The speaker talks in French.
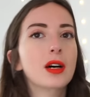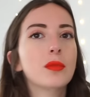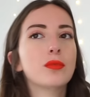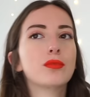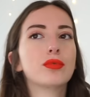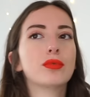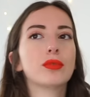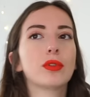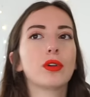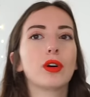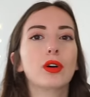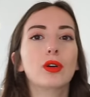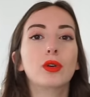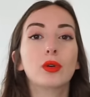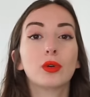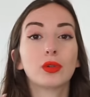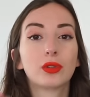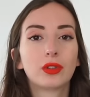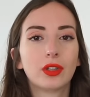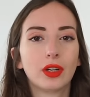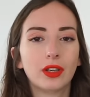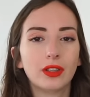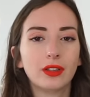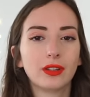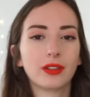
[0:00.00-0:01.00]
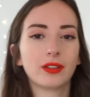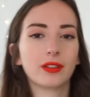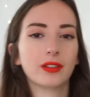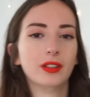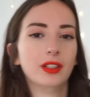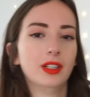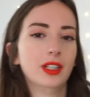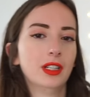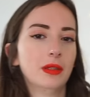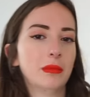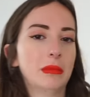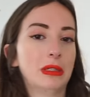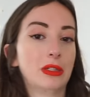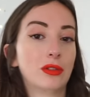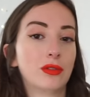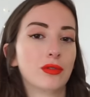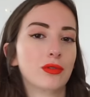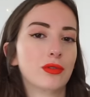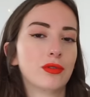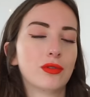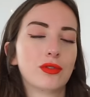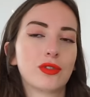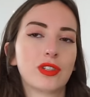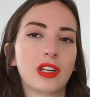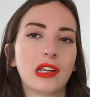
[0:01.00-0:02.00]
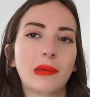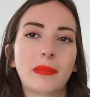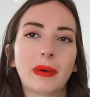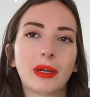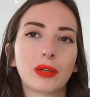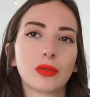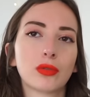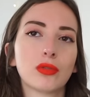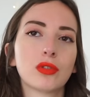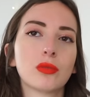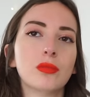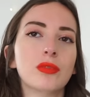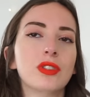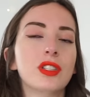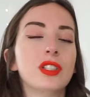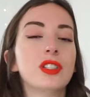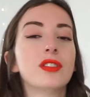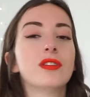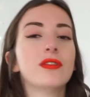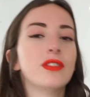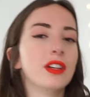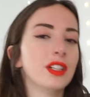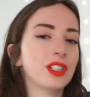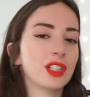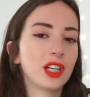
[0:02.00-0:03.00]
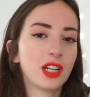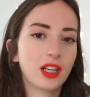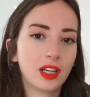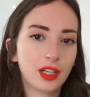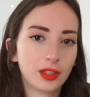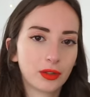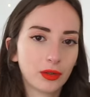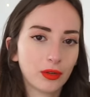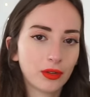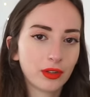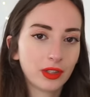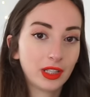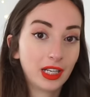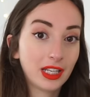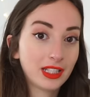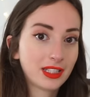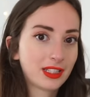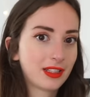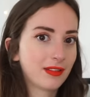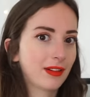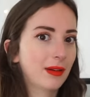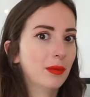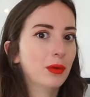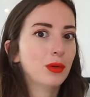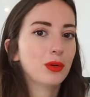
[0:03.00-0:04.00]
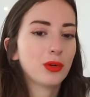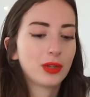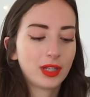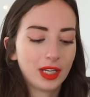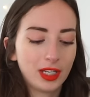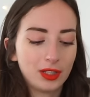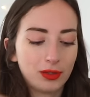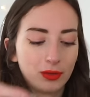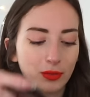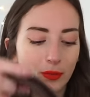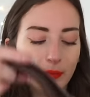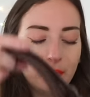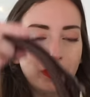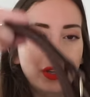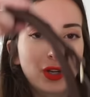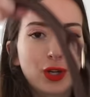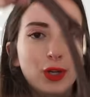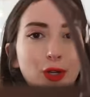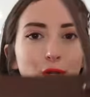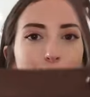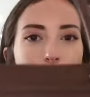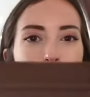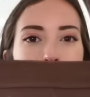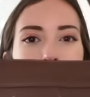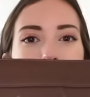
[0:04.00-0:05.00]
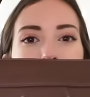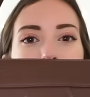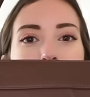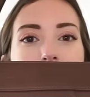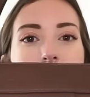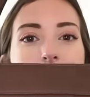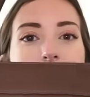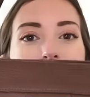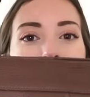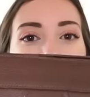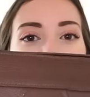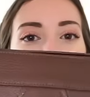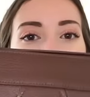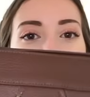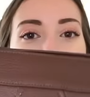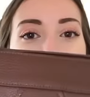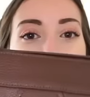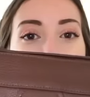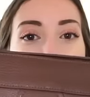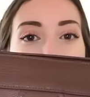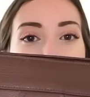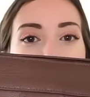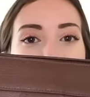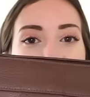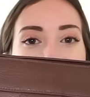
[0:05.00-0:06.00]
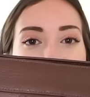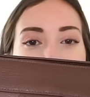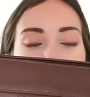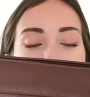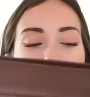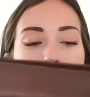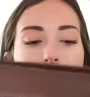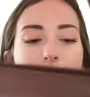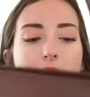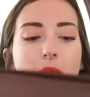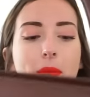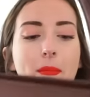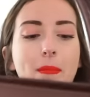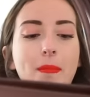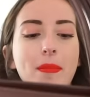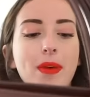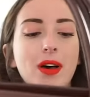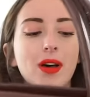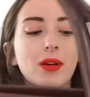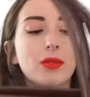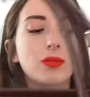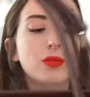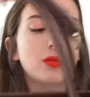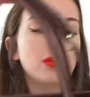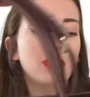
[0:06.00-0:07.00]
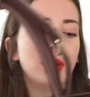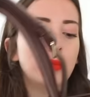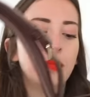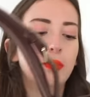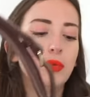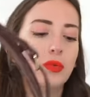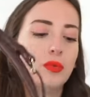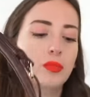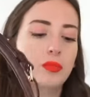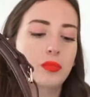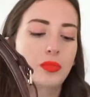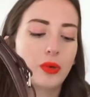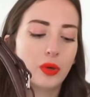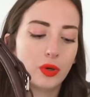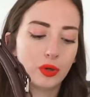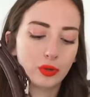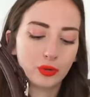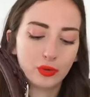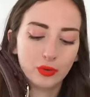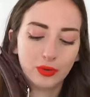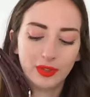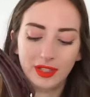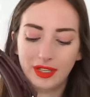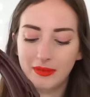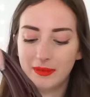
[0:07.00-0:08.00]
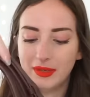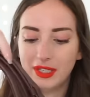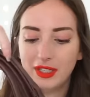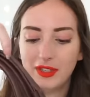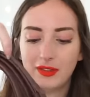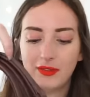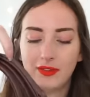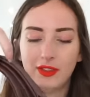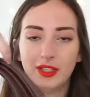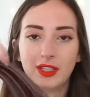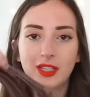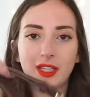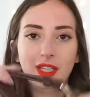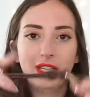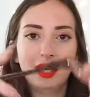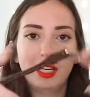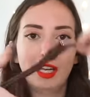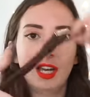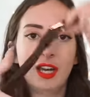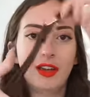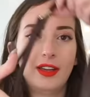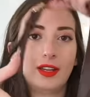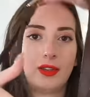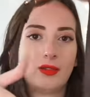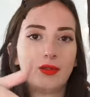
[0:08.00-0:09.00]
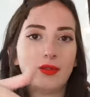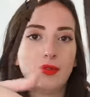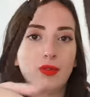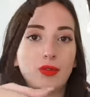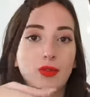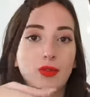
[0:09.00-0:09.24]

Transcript: pour l'automne mais je, ne savais pas trop, je me dis j'allais attendre et là c'était vraiment l'occasion. Donc un sac à main Lancaster marron, un peu bordeaux, il est magnifique, avec une